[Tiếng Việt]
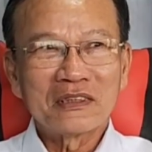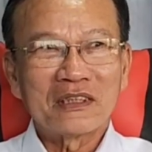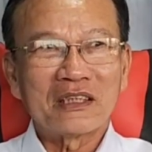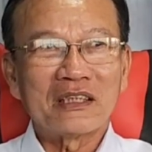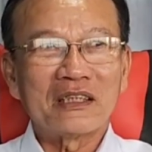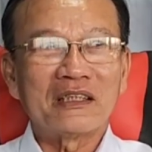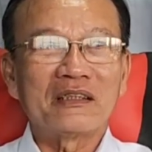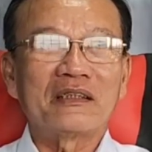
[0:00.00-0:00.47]

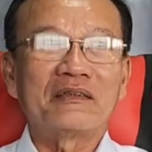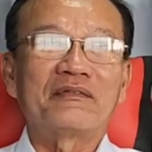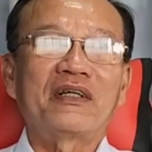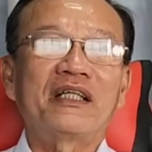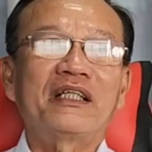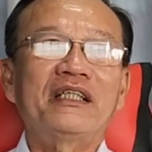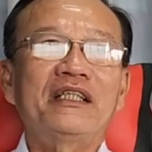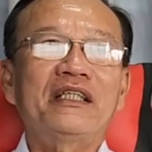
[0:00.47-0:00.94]
thì
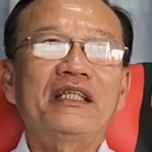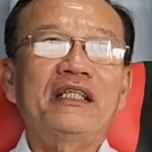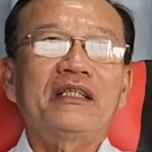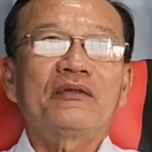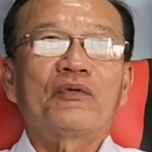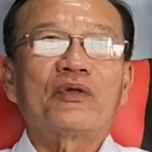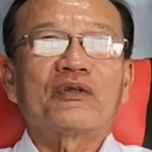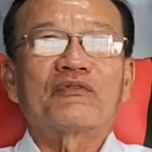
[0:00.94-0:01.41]
với
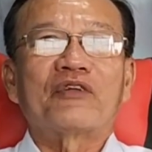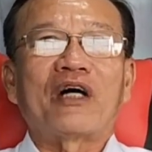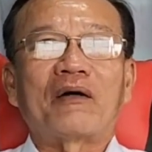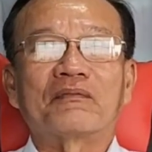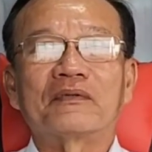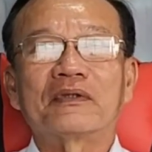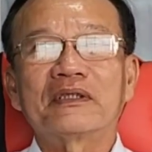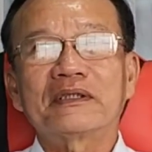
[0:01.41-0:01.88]
nguyện
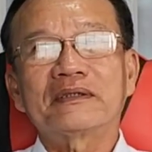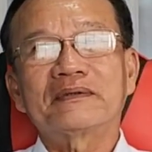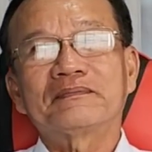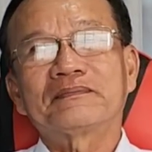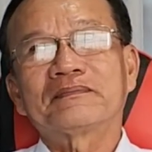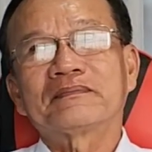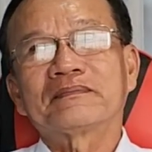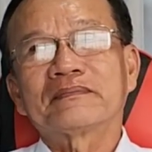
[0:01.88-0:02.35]
vọng á
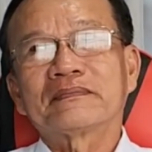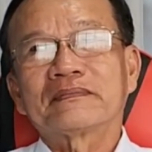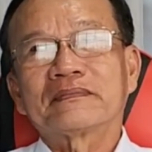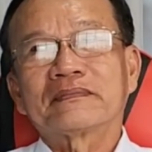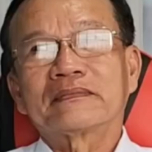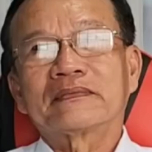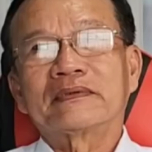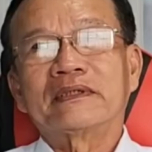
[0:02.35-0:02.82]

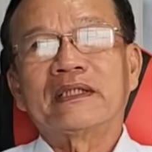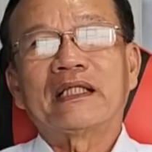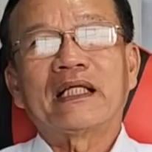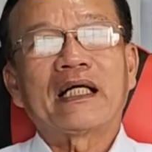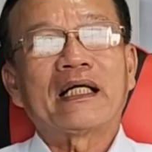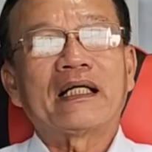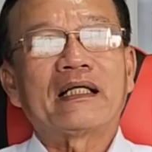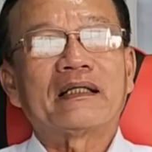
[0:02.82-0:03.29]
thì
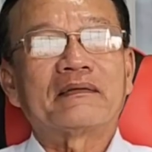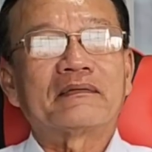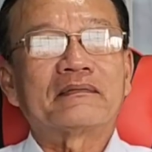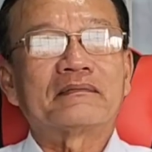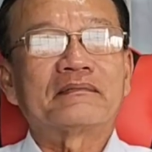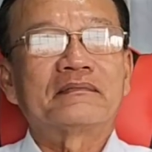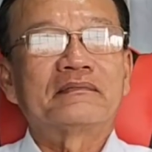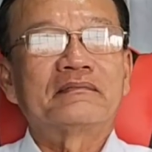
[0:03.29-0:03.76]
là
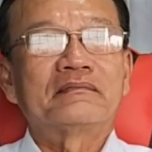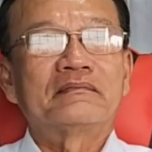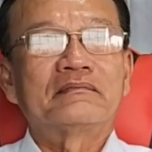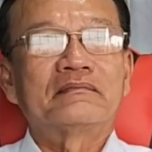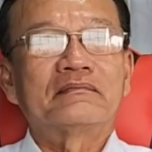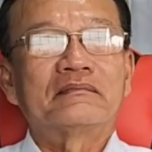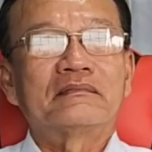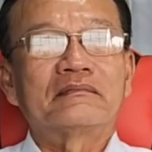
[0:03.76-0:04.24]

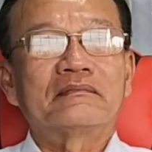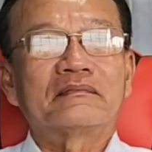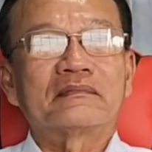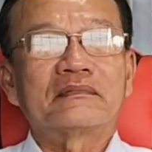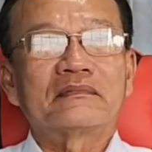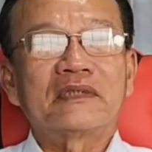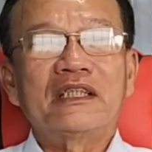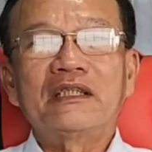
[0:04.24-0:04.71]

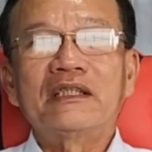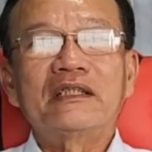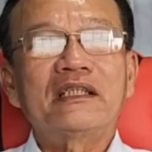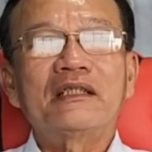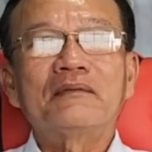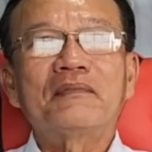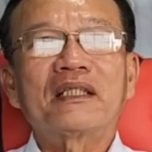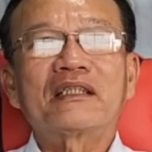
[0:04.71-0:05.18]
người
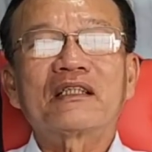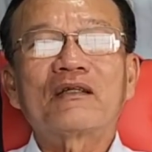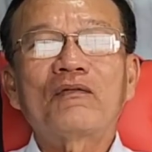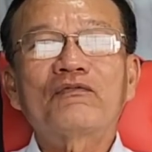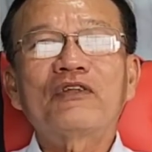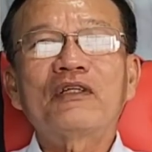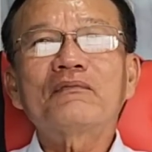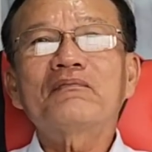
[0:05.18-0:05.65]
thì mình
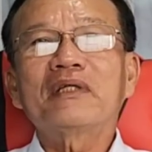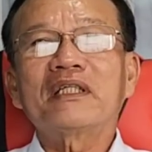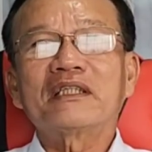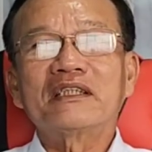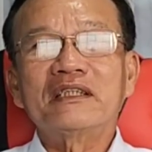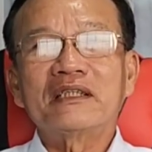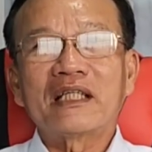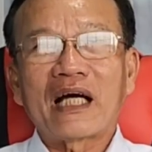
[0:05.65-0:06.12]
không phân
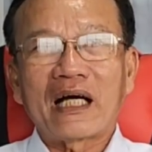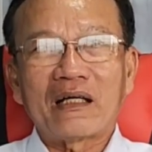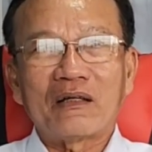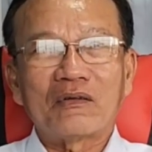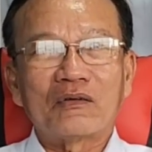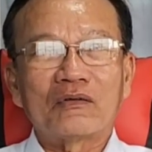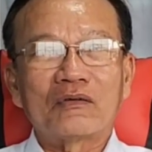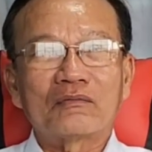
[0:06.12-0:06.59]
biệt người
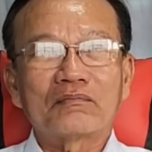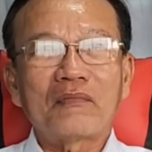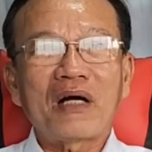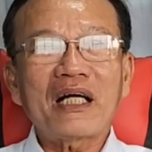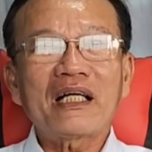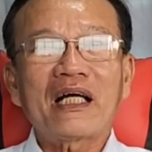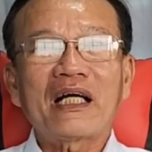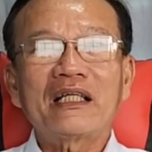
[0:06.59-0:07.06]
nào
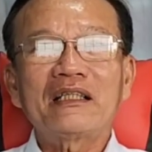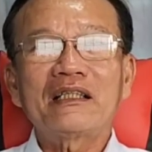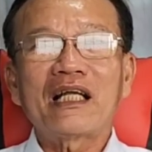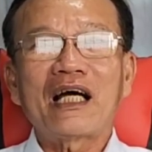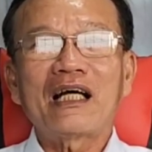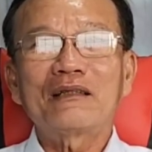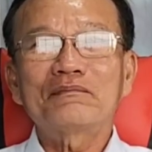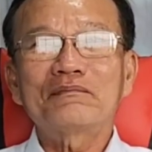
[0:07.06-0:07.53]
bắc hay
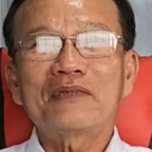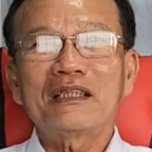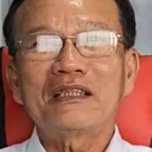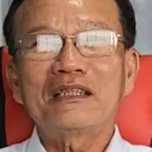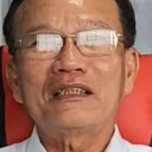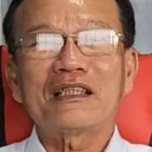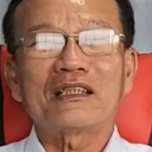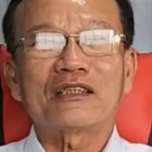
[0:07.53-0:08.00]
nam
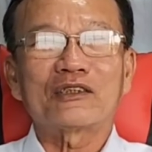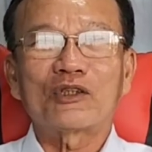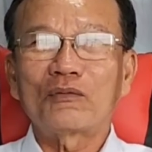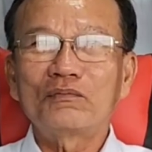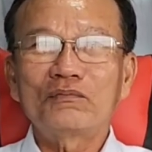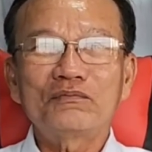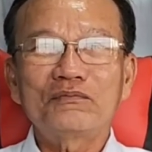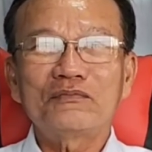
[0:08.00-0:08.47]
hay là
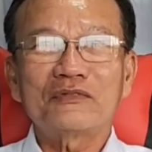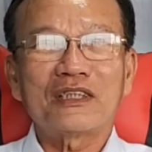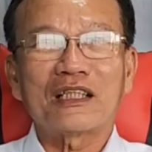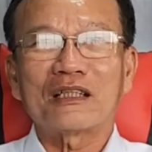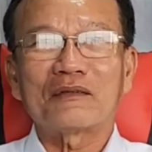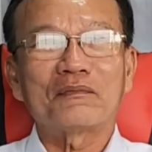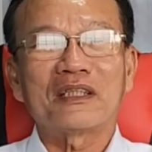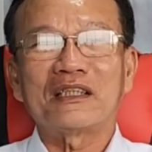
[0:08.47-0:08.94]
trung
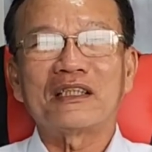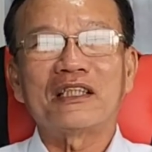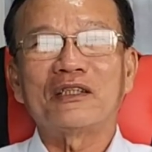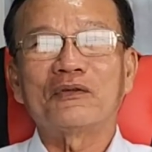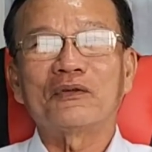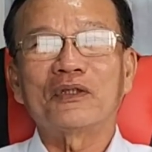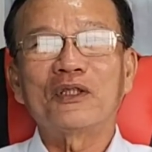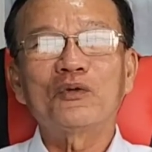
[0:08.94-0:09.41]
là mình
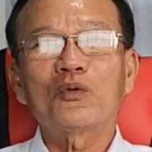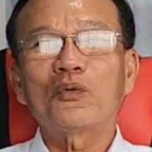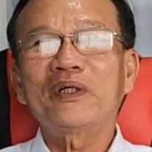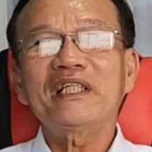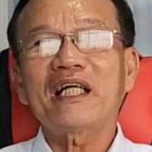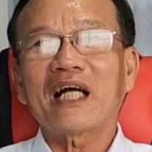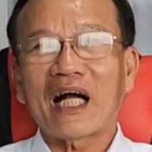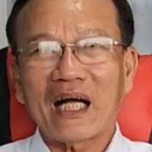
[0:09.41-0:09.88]
đều yêu
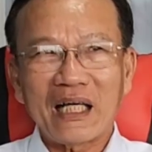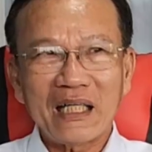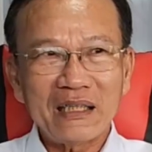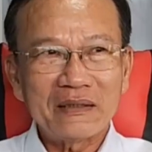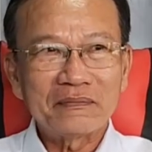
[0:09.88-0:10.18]
quý cả